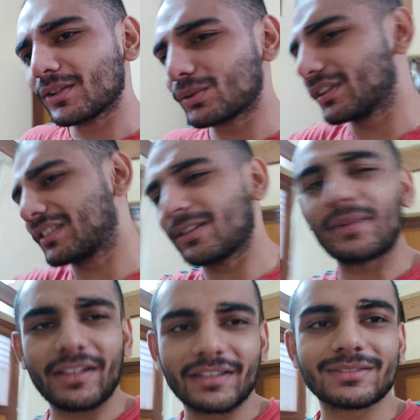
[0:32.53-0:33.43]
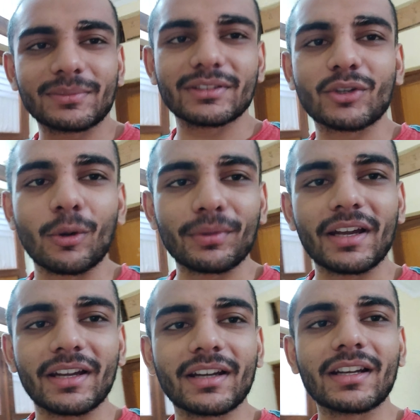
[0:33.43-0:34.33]
तो इसलिए मैंने इसमें से कॉपी
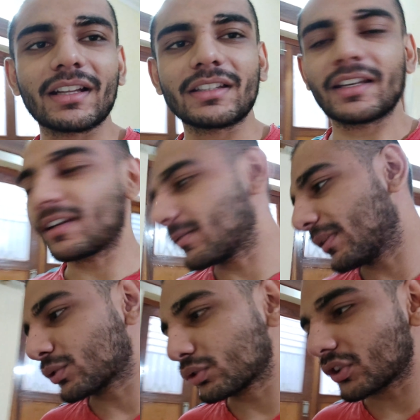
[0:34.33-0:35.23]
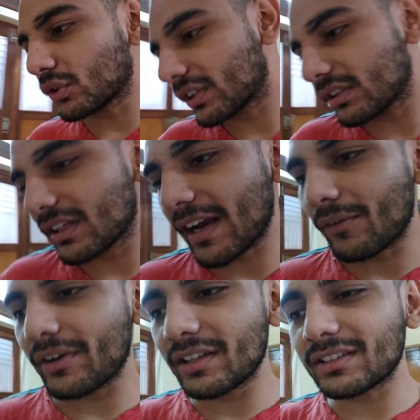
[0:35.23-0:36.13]
राइटिंग हटा दिया है मैं सोचा हूँ कि
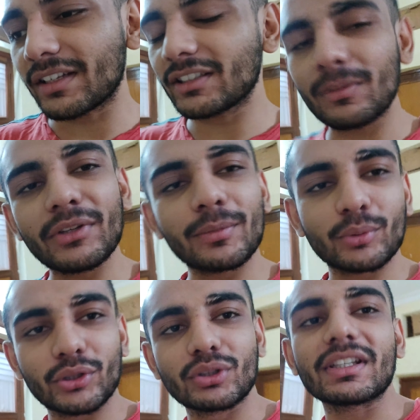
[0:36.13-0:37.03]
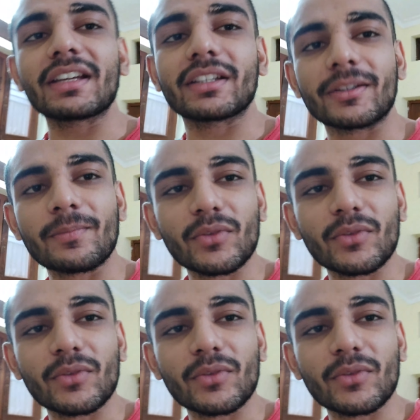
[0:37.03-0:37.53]
ग्राफिक डिज़ाइनिंग जब मेरी पूरी हो जाएगी